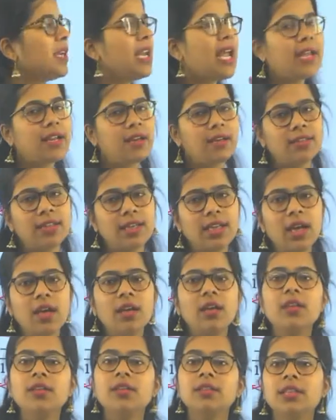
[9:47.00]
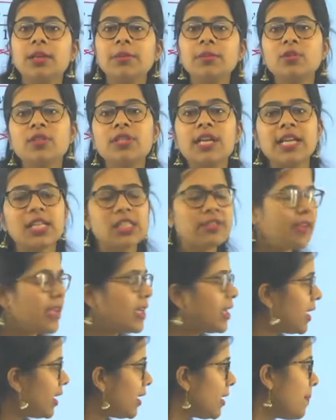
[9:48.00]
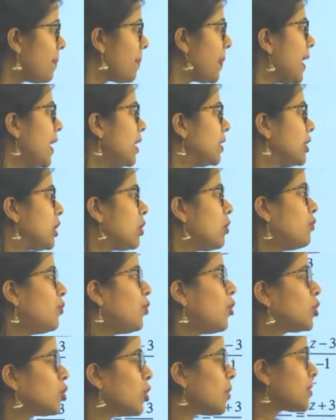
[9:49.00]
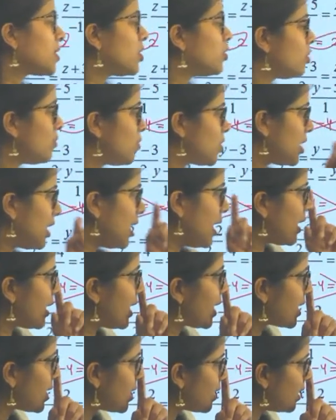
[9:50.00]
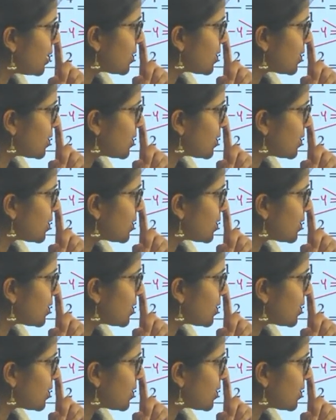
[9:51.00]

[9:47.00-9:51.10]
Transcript: लाई करता है ना तभी तो सेटिस्फाई करेगा देखो फोर्थ ऑप्शन तो मुझे लग रहा है कि कट